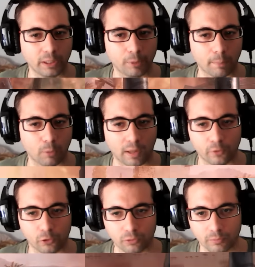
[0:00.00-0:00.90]
por ambos
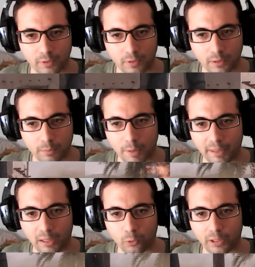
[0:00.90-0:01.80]
lados Me
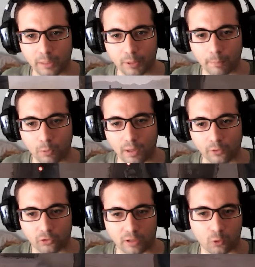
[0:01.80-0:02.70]
van a crujir por ambos
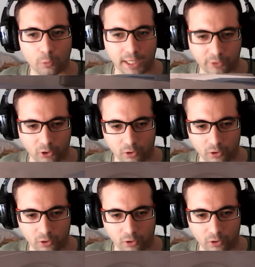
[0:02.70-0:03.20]
lados ¡A cubierto!